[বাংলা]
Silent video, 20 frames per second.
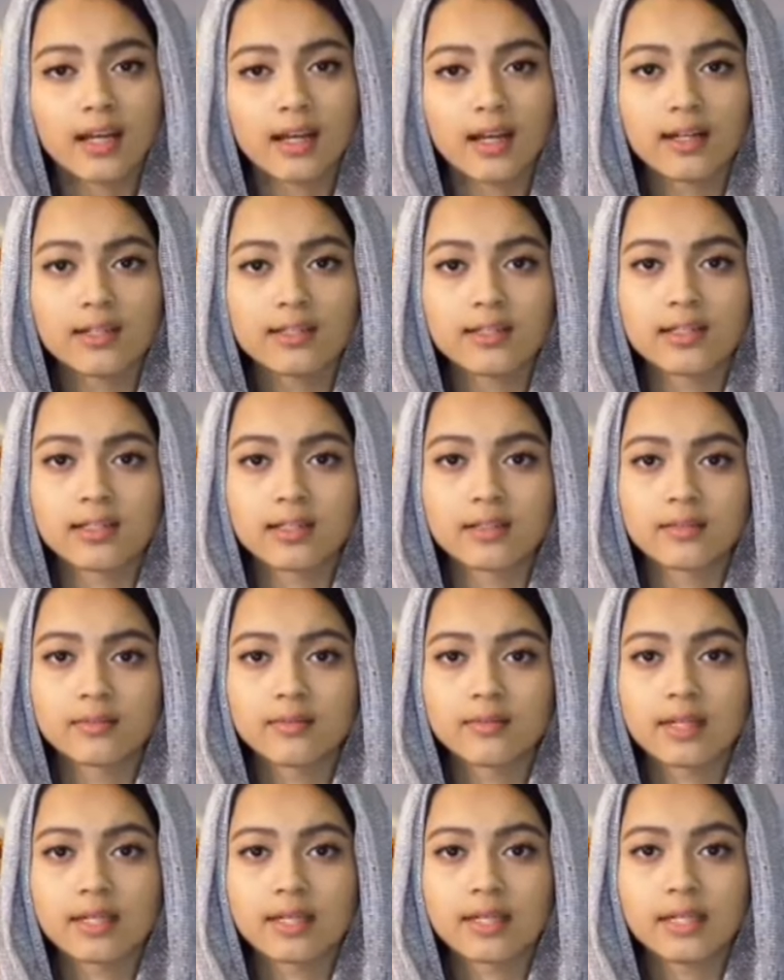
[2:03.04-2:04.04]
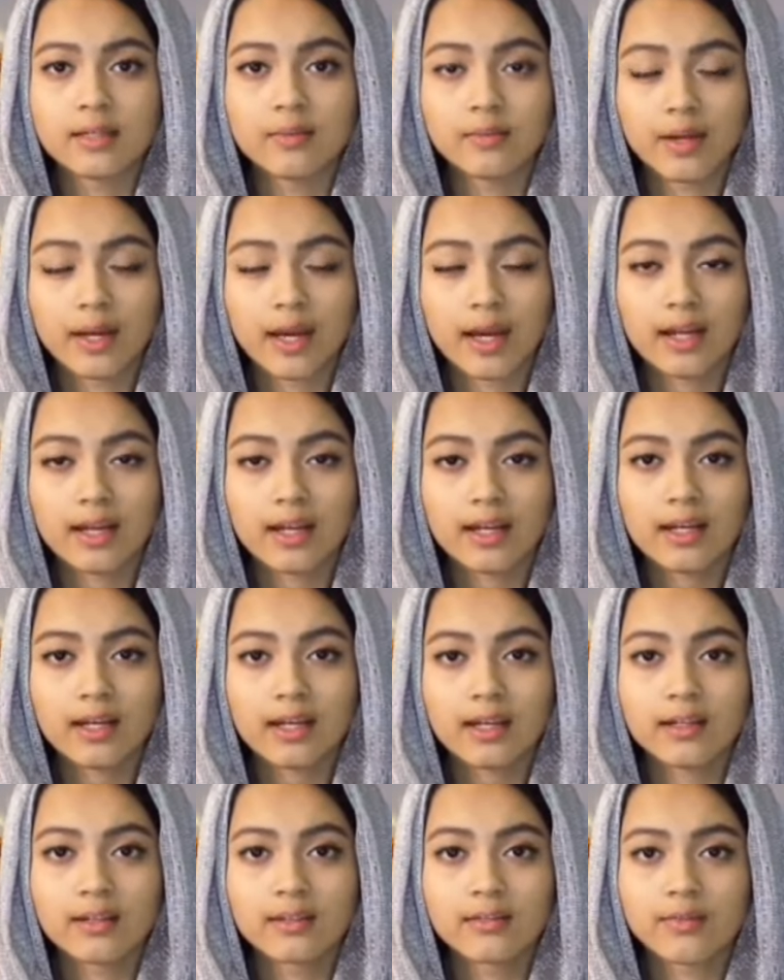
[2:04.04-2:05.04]
আল্লাহ আছে কিনবে
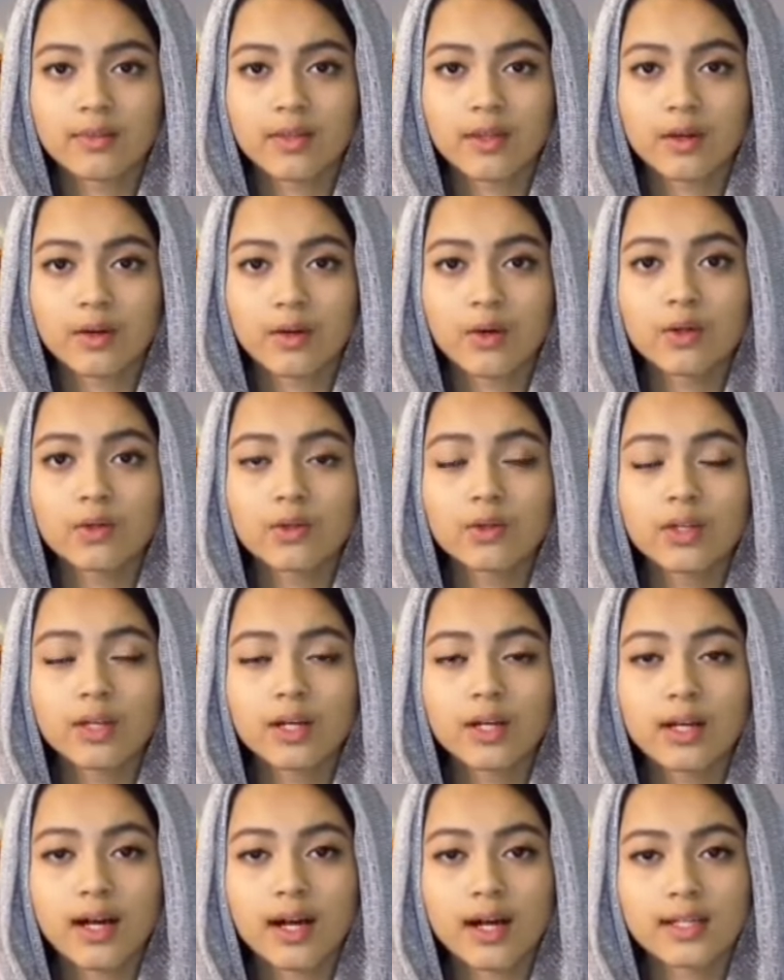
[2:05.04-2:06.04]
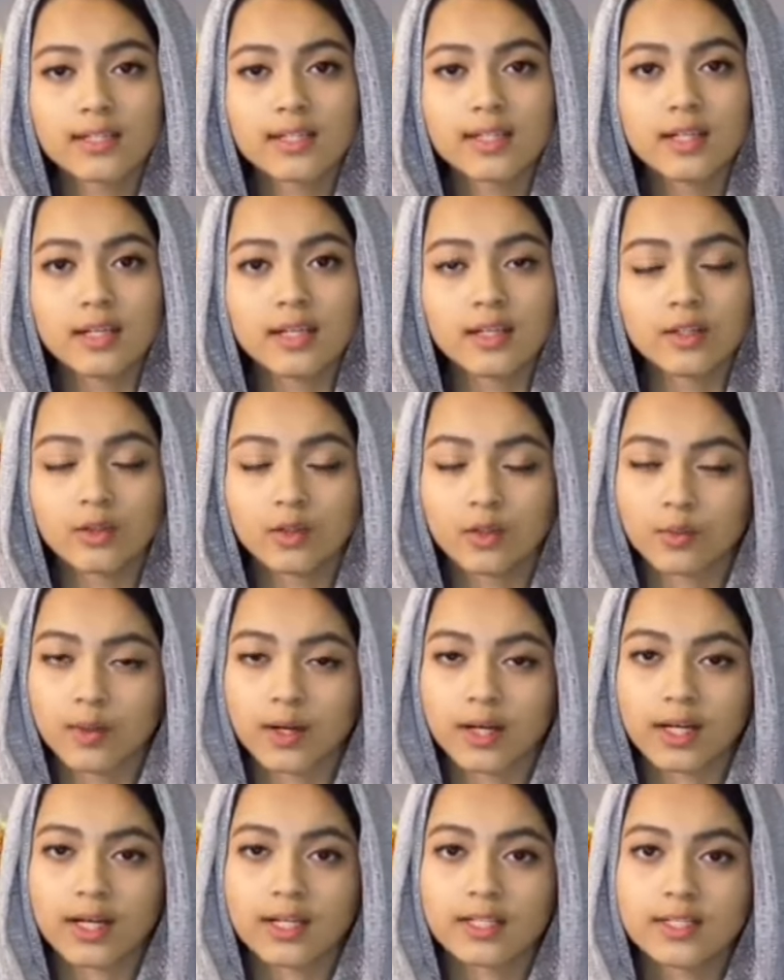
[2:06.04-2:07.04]
আল্লাহকে কত টাকা আছে
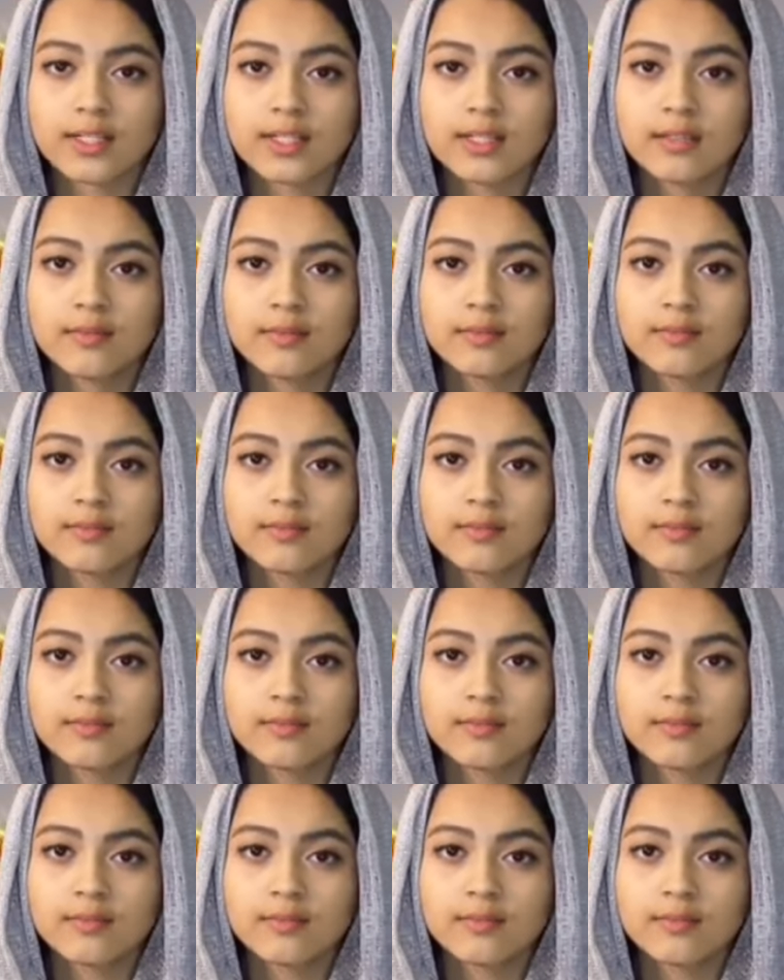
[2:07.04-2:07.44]
তোমার কাছে